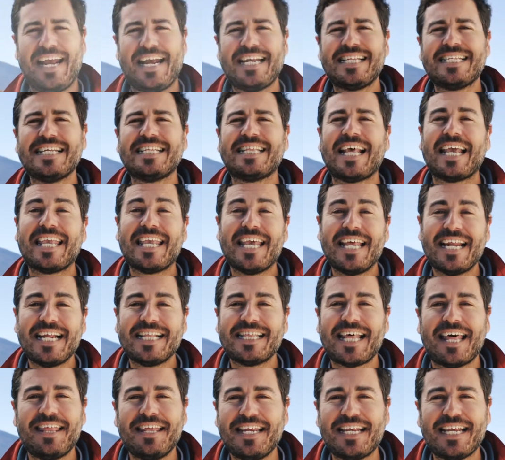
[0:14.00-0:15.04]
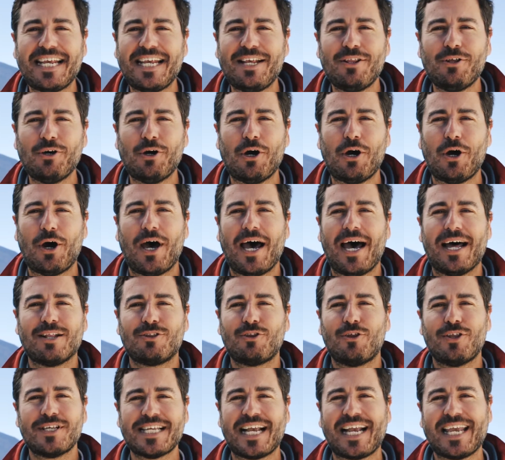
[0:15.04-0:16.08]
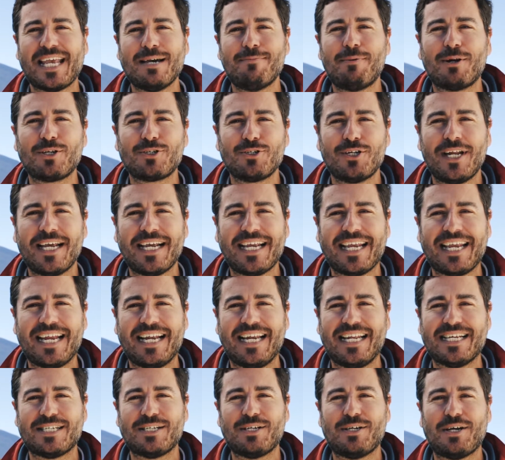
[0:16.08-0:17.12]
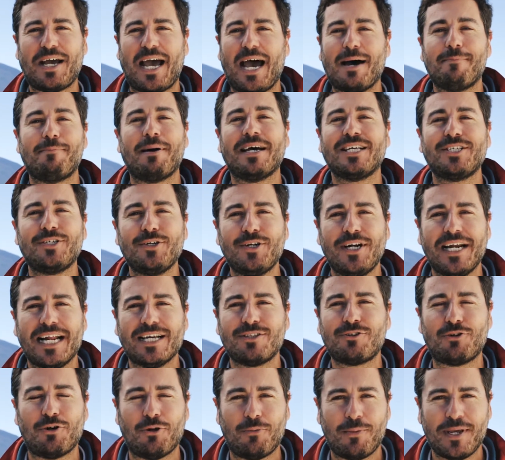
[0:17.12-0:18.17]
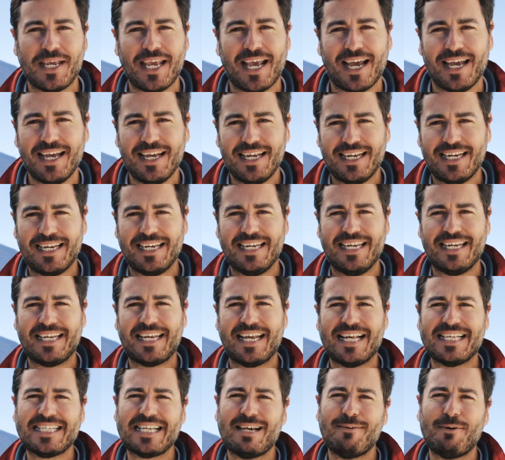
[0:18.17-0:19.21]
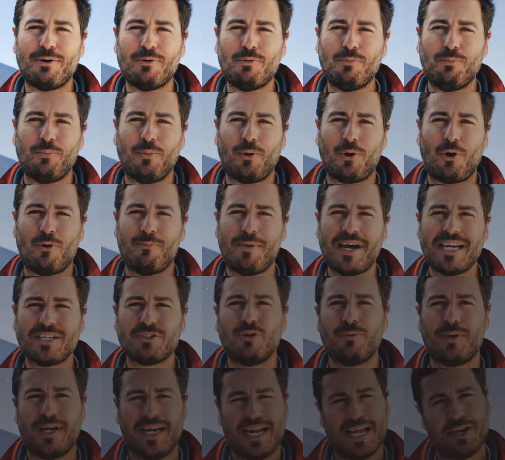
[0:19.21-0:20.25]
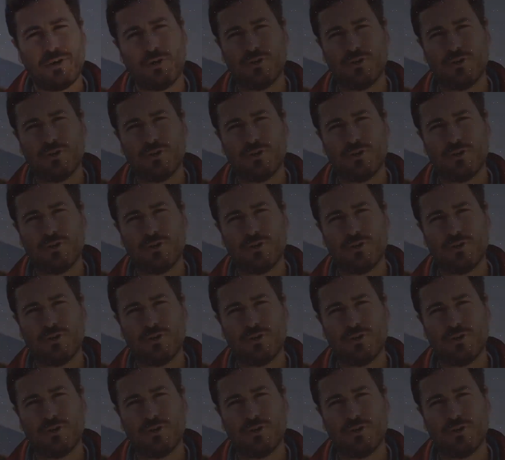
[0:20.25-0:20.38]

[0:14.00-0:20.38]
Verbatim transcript: Este taller está dirigido a todas aquellas personas que les apasiona la astronomía y quieran saber un poco más sobre las